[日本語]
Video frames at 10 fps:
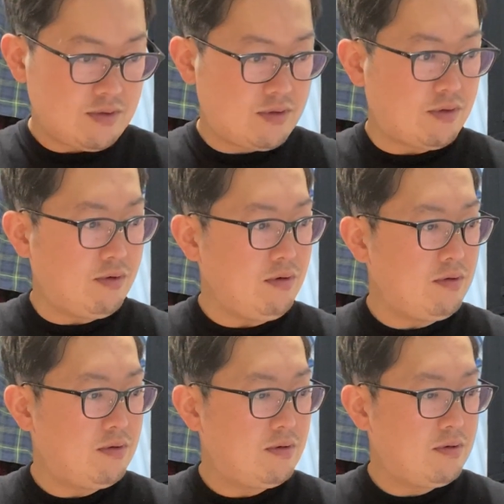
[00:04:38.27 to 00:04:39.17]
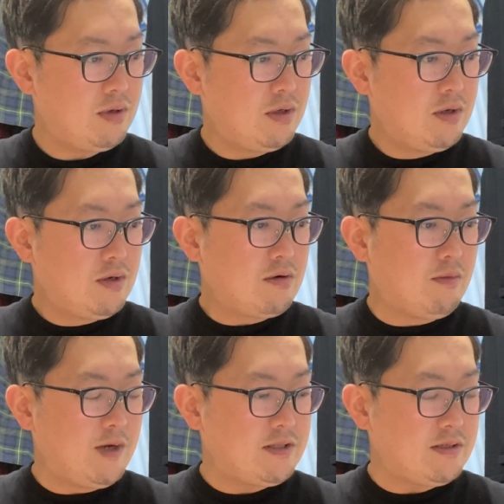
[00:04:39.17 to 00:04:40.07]
と個
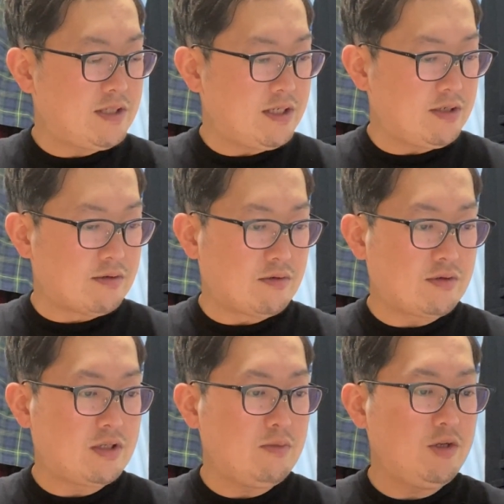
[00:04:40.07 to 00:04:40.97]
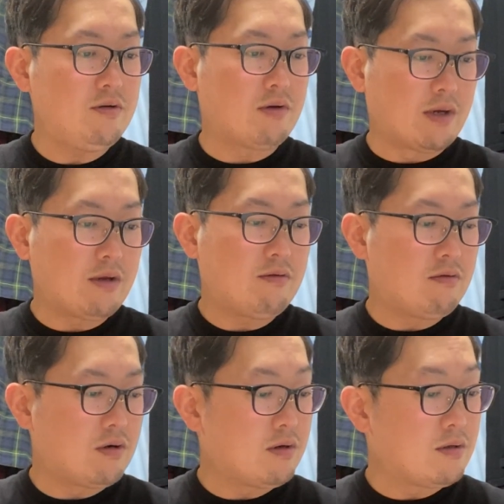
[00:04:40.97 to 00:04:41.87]
別接種。どっちでもいいのかなよく
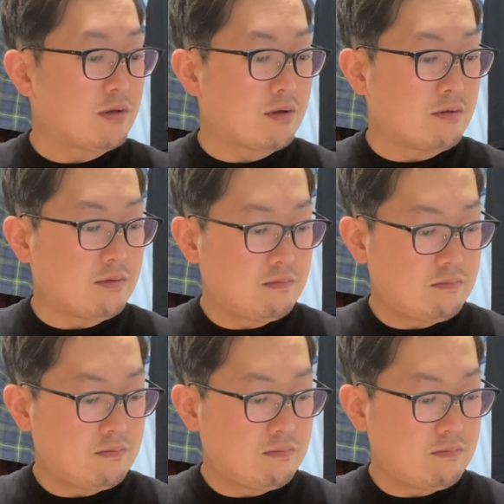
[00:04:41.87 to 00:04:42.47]
わかんないけど。